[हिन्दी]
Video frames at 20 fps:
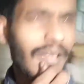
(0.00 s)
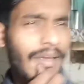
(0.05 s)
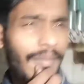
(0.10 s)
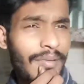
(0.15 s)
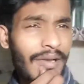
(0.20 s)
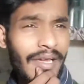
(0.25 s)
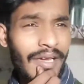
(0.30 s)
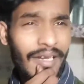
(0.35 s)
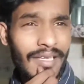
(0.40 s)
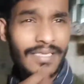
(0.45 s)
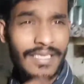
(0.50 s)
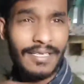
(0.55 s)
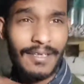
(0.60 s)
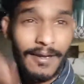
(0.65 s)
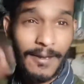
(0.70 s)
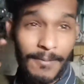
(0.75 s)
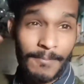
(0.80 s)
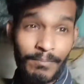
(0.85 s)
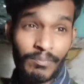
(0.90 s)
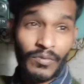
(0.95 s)
रखने से हाँ
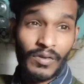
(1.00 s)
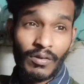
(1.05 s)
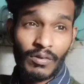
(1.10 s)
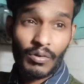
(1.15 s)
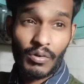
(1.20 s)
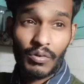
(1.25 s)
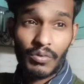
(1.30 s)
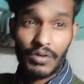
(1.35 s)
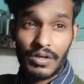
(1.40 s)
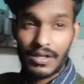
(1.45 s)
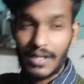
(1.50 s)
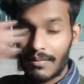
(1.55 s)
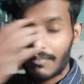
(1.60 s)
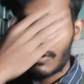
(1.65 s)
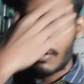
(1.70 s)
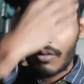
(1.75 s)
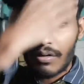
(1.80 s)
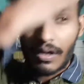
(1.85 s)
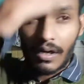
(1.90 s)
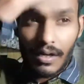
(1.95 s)
तो इधर मेरे को
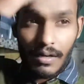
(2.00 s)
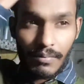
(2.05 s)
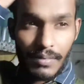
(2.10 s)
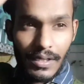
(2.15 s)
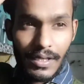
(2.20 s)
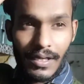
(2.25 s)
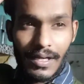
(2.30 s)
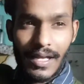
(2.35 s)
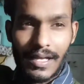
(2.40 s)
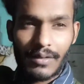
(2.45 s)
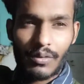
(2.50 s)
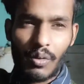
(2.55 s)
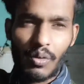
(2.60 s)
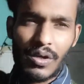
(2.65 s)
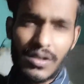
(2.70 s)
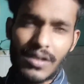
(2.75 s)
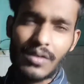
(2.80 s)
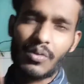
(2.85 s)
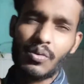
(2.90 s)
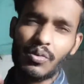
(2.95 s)
करना पड़ेगा लाइक थोड़ा सा
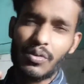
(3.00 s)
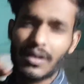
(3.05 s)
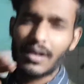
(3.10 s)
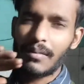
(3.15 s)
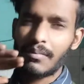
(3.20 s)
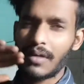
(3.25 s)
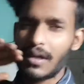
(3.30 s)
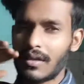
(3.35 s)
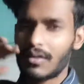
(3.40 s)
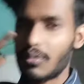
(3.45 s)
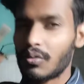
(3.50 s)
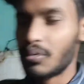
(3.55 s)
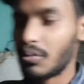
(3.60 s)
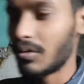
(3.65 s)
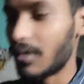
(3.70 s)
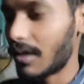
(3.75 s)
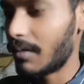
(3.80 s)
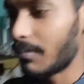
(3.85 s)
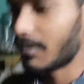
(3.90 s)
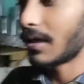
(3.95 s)
दूध गर्म करता हूँ दूध गर्म
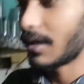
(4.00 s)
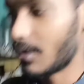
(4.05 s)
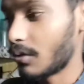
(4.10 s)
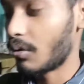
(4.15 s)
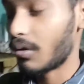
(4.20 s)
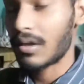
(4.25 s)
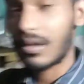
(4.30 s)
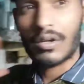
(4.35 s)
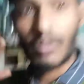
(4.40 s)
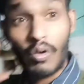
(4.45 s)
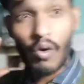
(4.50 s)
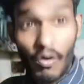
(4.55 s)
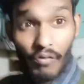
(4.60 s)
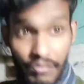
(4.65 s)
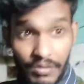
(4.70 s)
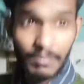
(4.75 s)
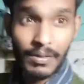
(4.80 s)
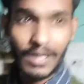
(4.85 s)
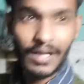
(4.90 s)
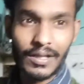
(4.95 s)
करके थोड़ा सा कॉफ़ी
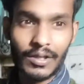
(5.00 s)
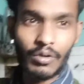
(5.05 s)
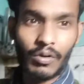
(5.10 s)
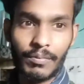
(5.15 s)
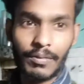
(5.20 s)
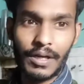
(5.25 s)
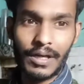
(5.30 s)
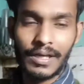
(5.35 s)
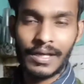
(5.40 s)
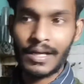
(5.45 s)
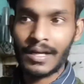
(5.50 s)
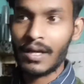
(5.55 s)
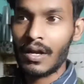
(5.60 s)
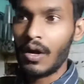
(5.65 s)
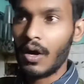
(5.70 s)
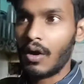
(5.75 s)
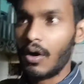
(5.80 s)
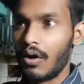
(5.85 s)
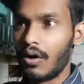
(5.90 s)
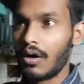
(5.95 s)
बनाता हूँ अपने लिए
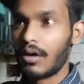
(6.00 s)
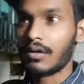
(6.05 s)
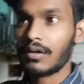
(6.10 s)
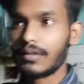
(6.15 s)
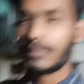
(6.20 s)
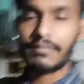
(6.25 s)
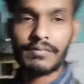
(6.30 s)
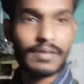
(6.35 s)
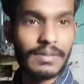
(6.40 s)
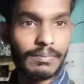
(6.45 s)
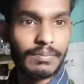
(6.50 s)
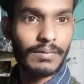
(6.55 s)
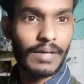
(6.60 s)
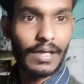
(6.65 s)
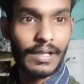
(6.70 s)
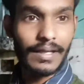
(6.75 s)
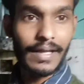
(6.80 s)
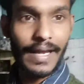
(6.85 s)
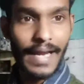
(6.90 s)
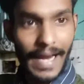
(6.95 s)
और फिर करते हैं
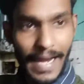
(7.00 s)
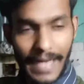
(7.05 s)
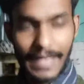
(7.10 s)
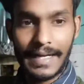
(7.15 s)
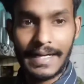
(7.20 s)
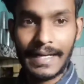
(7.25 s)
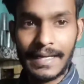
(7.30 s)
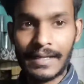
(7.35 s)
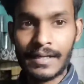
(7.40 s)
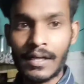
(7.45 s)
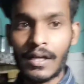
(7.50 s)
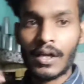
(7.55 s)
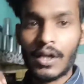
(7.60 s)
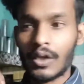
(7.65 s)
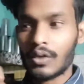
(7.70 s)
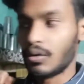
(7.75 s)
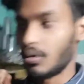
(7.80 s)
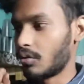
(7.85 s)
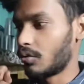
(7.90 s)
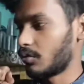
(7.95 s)
एडिटिंग
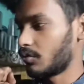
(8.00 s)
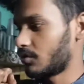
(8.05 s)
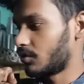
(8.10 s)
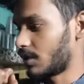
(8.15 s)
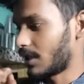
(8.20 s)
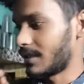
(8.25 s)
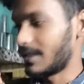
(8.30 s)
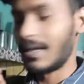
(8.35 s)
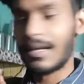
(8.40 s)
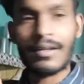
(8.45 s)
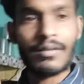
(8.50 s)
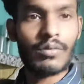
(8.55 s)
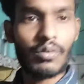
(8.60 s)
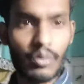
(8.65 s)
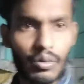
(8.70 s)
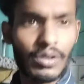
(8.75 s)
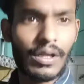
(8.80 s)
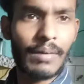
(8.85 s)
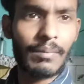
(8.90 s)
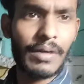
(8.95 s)
तो चलिए दूध गर्म
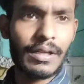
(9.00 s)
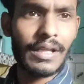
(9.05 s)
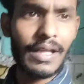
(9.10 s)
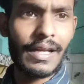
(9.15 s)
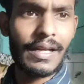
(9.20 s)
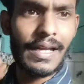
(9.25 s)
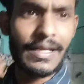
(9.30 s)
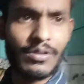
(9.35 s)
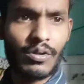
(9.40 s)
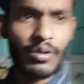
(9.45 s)
करते हैं लेट्स गो